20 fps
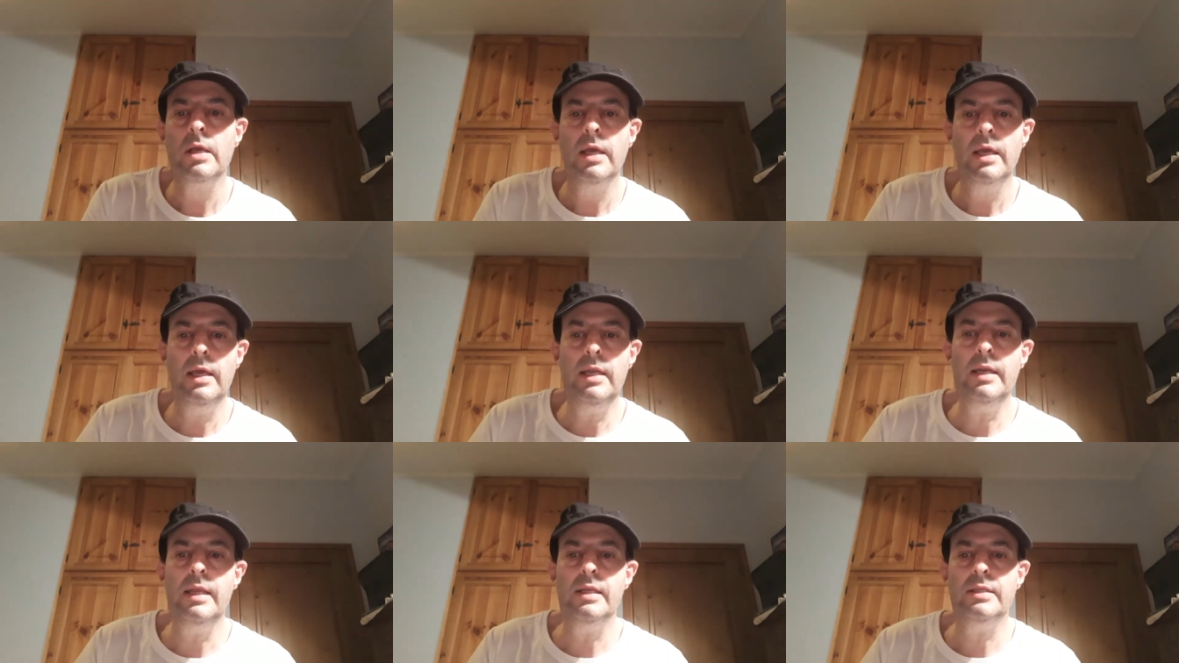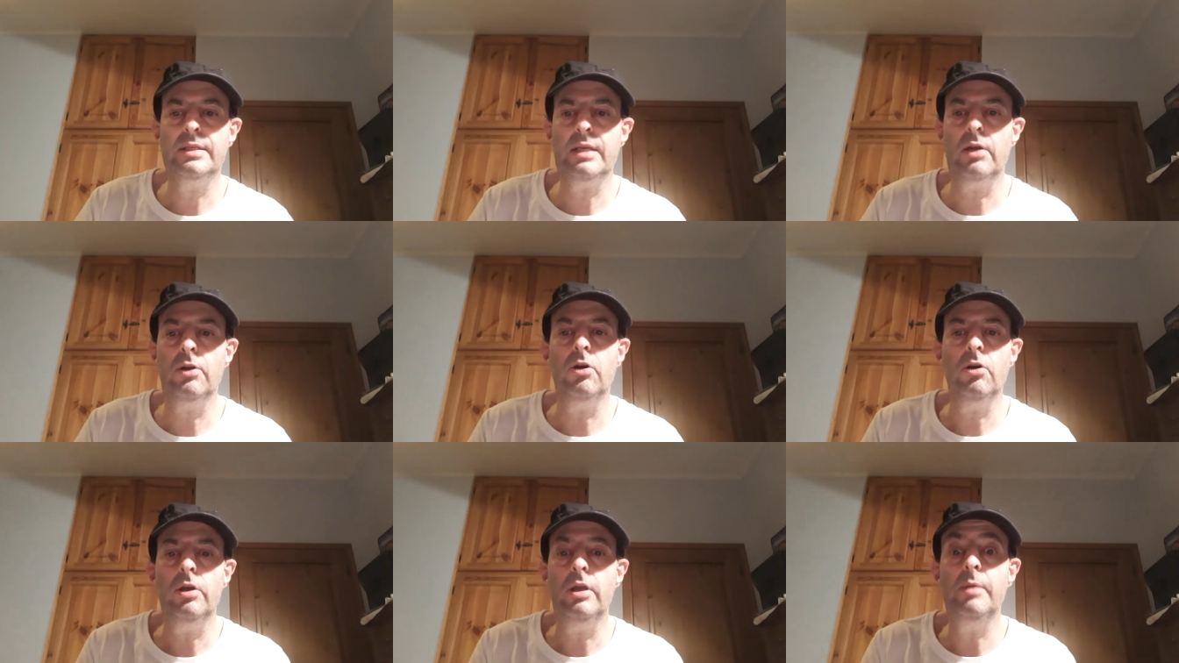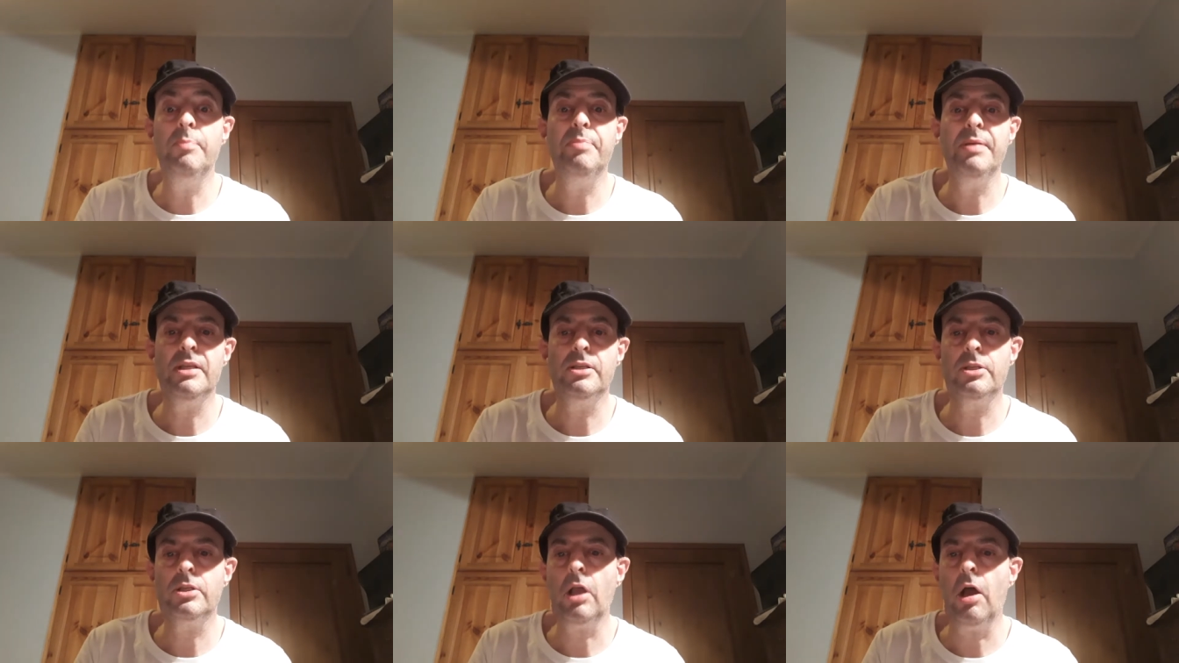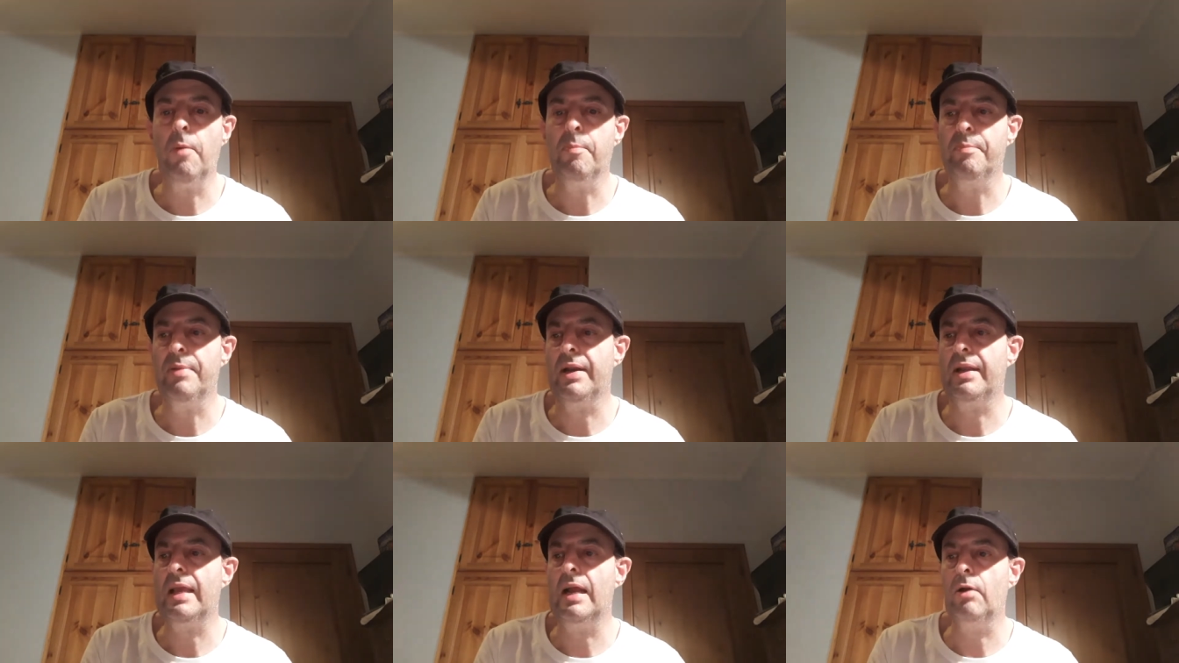Iniziano i pit stop
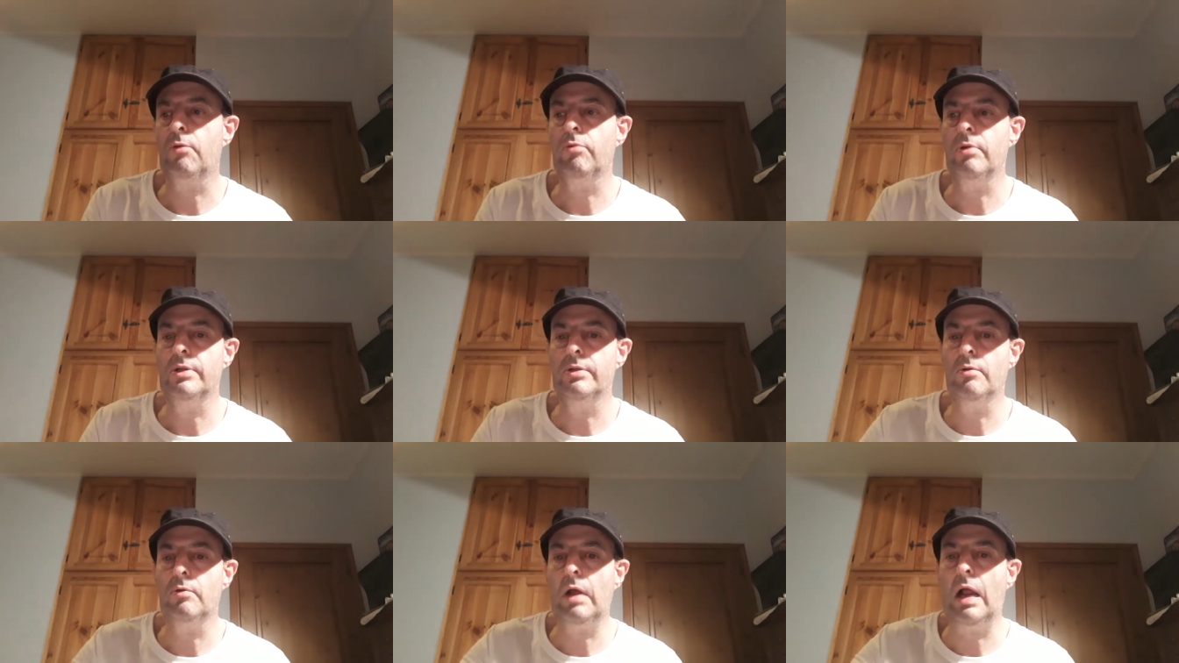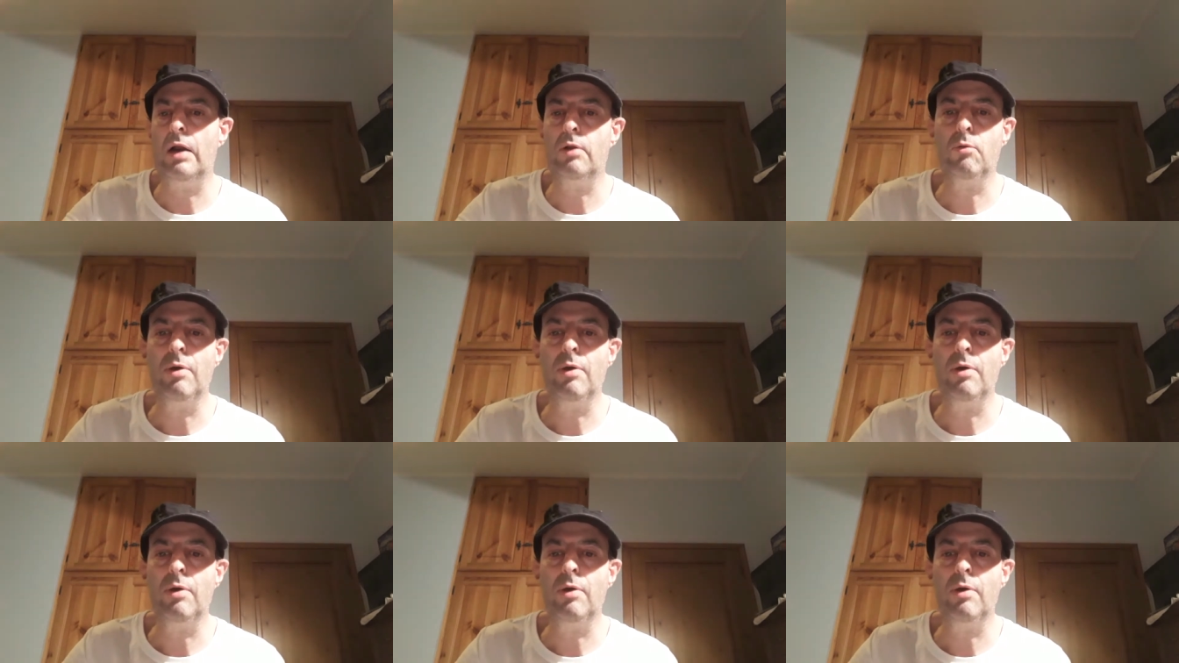perché al